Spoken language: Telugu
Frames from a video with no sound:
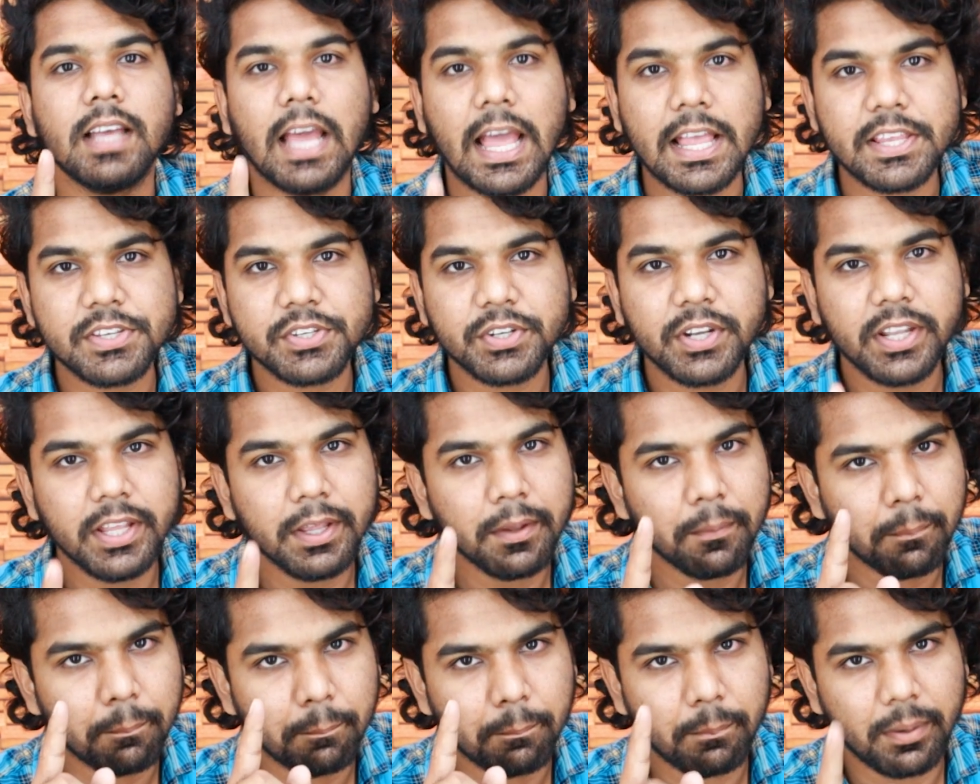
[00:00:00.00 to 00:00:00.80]
హెచ్డి
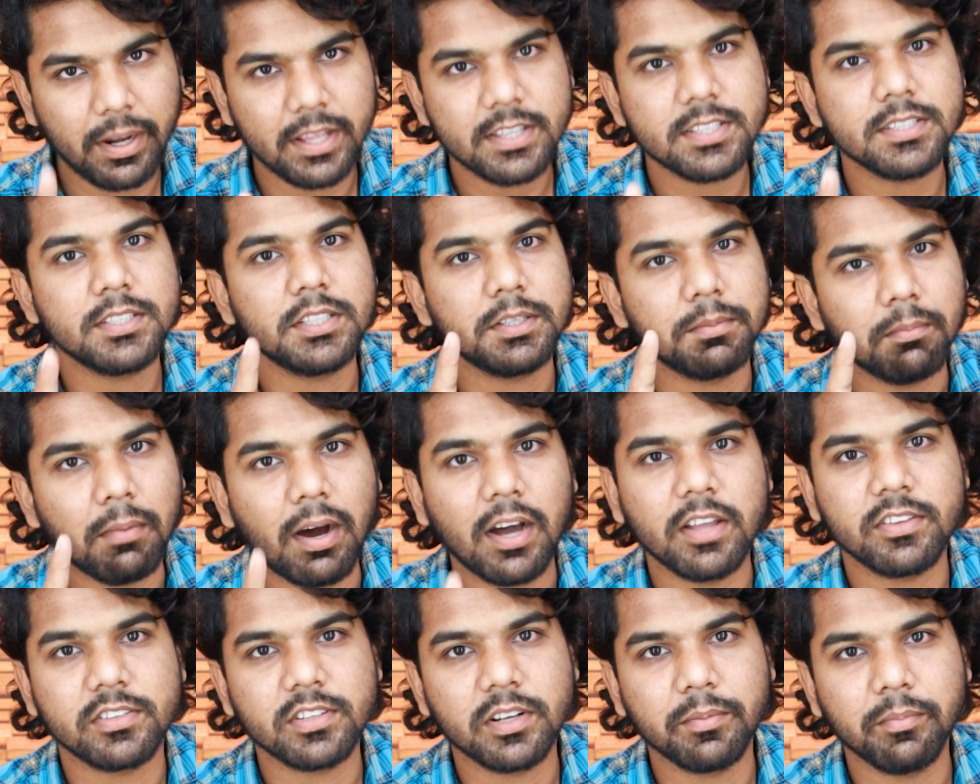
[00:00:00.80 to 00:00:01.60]
ప్లస్
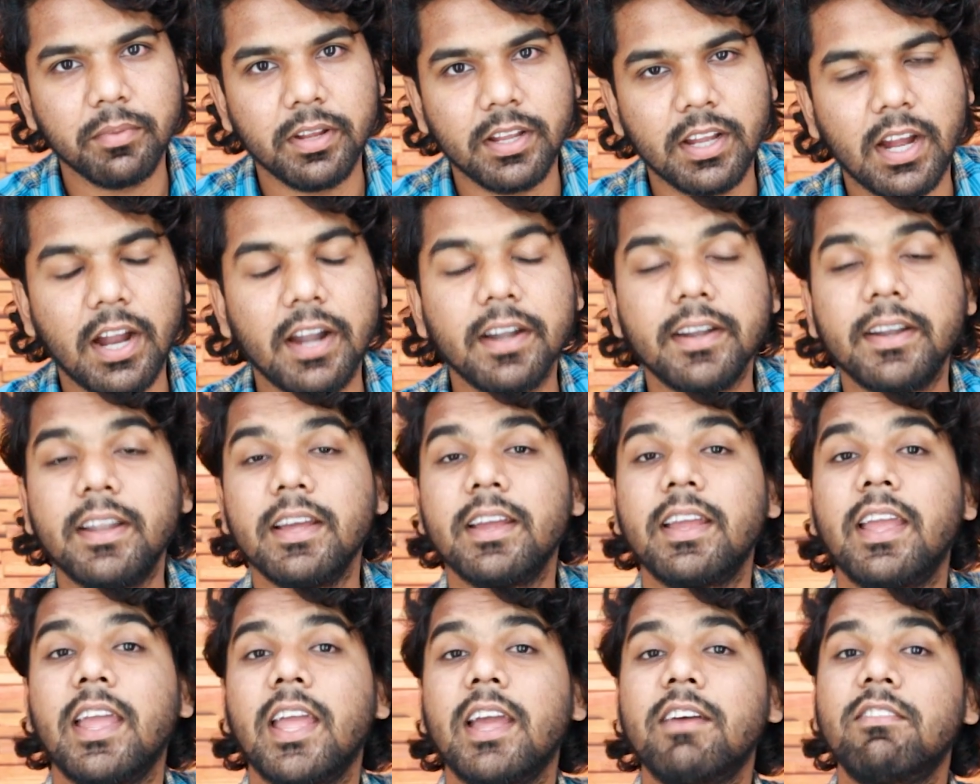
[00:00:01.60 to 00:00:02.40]
మాత్రమే అంటే
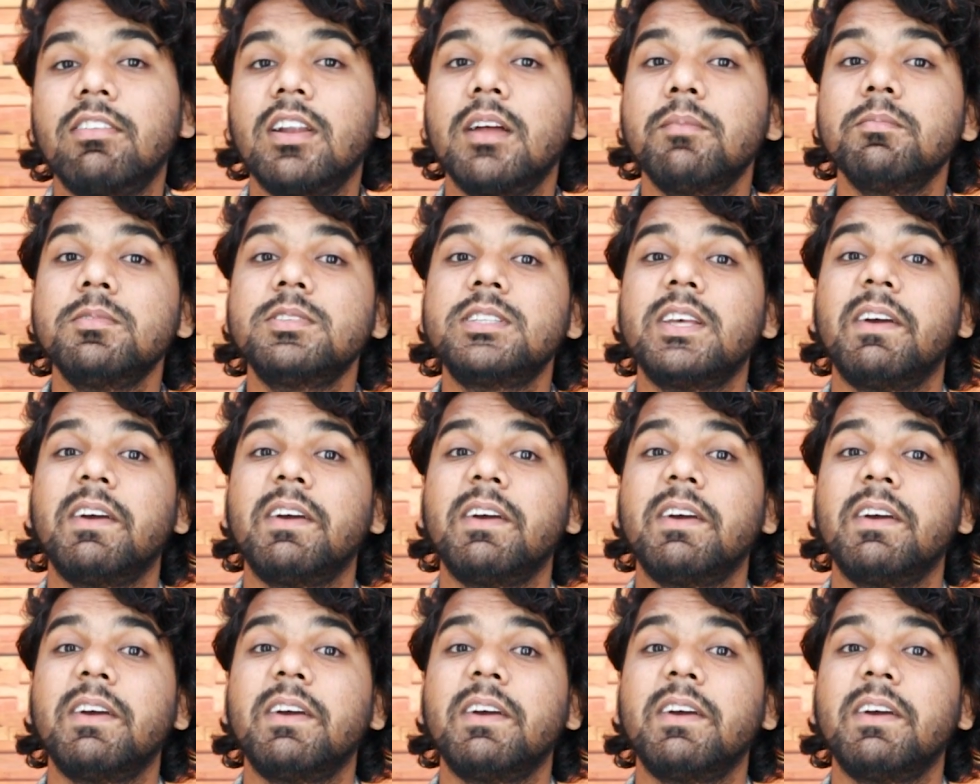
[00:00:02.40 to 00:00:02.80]
కేవలం